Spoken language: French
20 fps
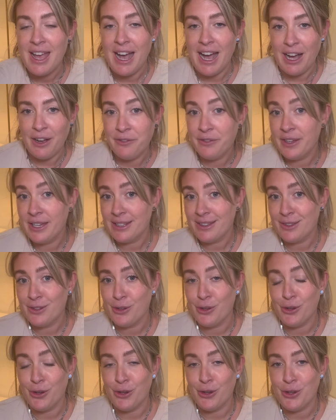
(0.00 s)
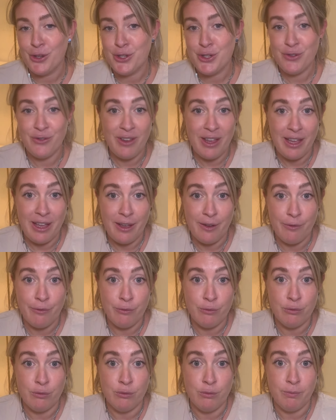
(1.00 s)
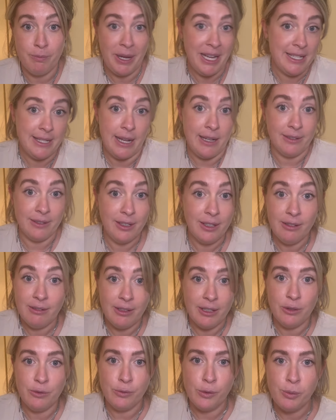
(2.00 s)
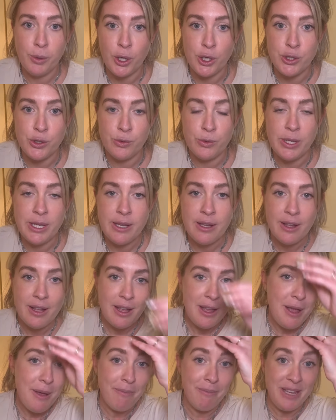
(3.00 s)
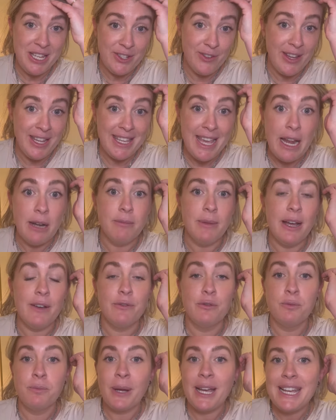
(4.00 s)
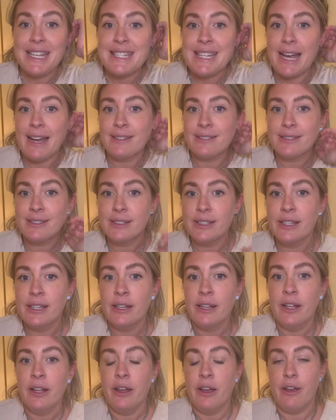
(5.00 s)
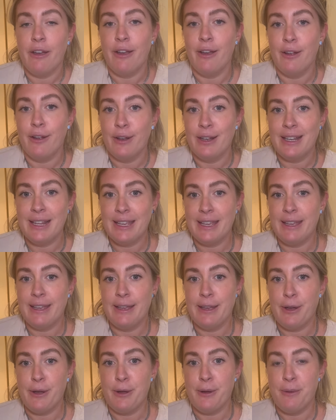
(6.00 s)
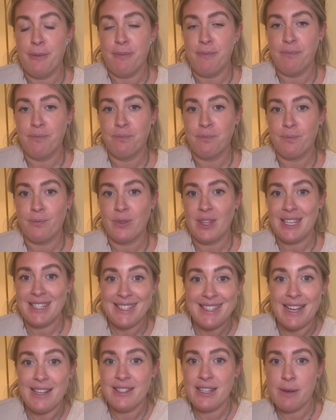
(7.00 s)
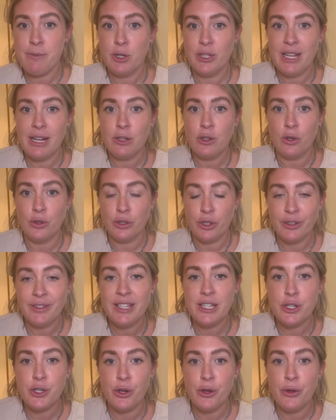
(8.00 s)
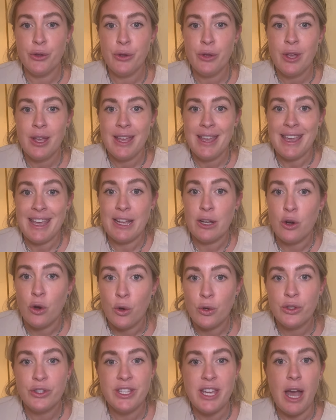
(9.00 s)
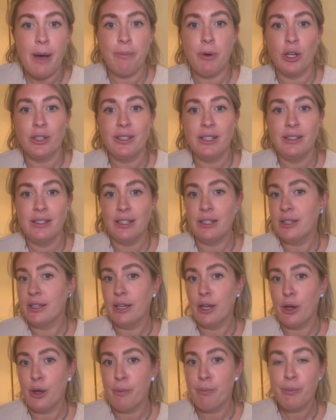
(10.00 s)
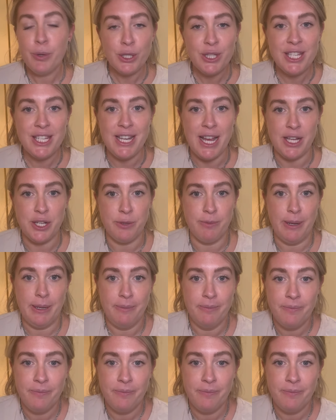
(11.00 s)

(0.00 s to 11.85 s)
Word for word: En fait, euh, je vais vous présenter les nouveaux produits, mais je vais également vous présenter euh, les euh, anciens modèles qu'on a déjà eus et qu'on y a apporté des euh, petits changements.